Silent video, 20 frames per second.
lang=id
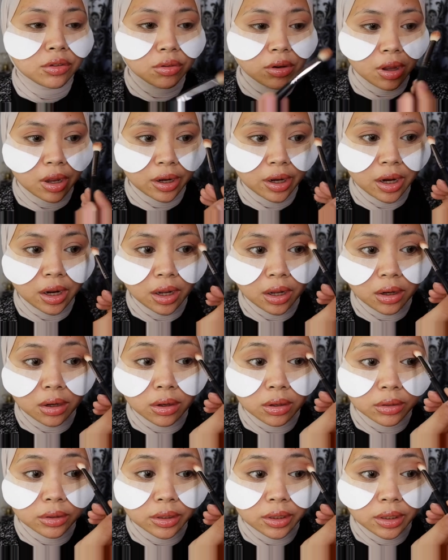tuh kadang
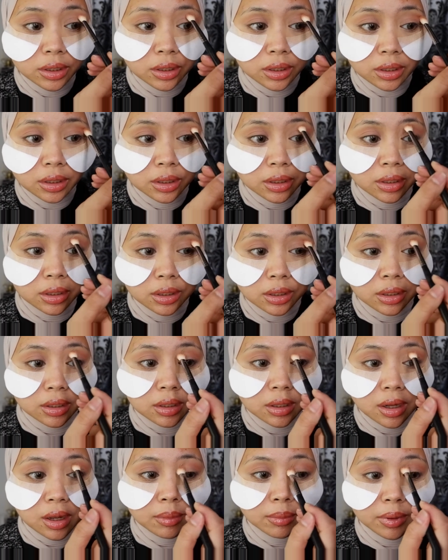kalau di
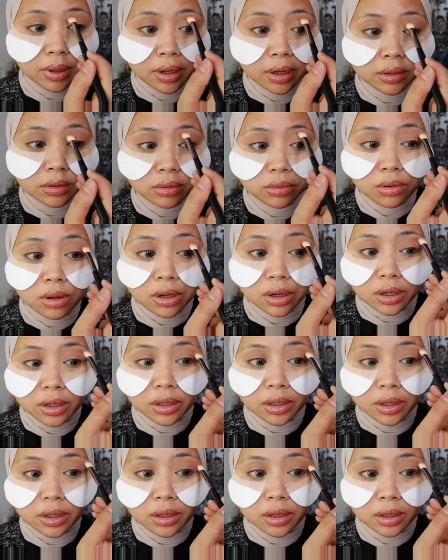kamera tuh
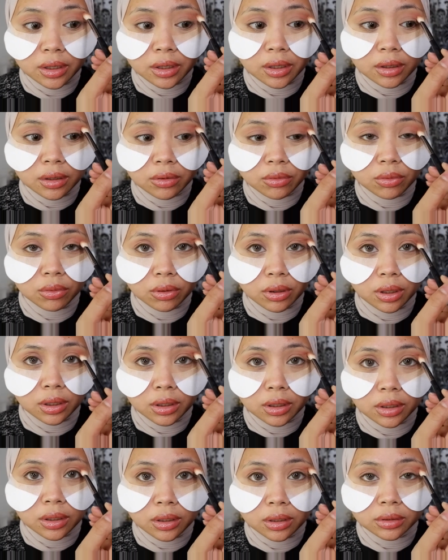warnanya
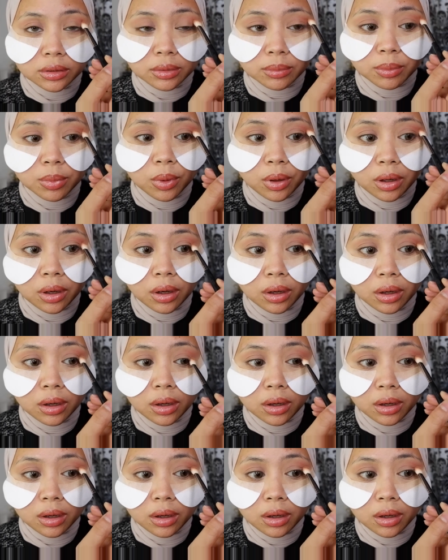kurang tebel